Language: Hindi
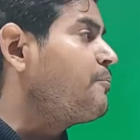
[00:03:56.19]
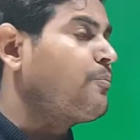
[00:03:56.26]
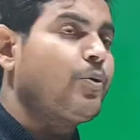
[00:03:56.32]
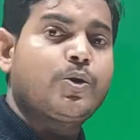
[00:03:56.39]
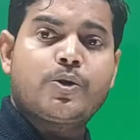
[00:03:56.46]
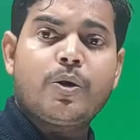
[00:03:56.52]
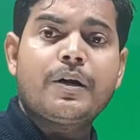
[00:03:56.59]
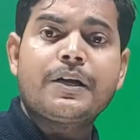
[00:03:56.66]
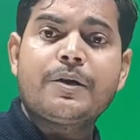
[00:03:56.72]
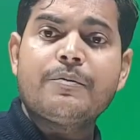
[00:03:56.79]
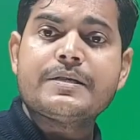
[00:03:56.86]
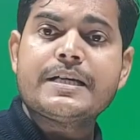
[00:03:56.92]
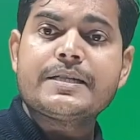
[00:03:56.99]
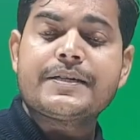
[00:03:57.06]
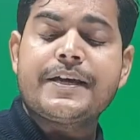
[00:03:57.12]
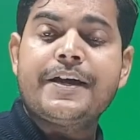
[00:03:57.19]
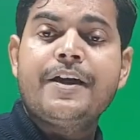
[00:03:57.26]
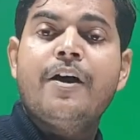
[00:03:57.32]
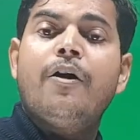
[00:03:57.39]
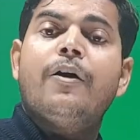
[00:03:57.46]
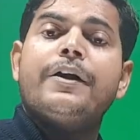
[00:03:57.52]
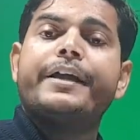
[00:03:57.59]
प्रोटोन की वजह से
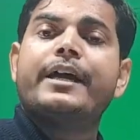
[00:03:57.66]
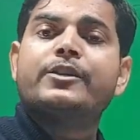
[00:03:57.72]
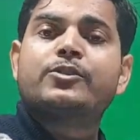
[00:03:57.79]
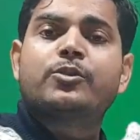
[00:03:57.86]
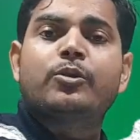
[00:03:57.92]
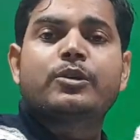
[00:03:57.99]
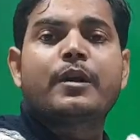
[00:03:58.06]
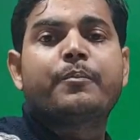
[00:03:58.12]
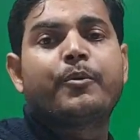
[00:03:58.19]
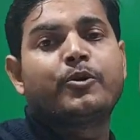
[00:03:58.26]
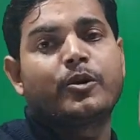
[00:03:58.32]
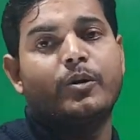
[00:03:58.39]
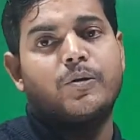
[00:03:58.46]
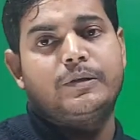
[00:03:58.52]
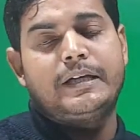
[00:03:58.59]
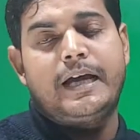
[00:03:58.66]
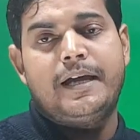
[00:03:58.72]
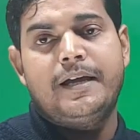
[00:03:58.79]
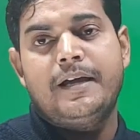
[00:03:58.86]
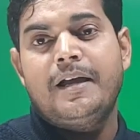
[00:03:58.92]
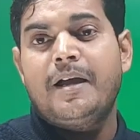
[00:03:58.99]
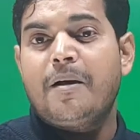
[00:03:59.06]
और यहाँ टोटल प्रोटोन होता है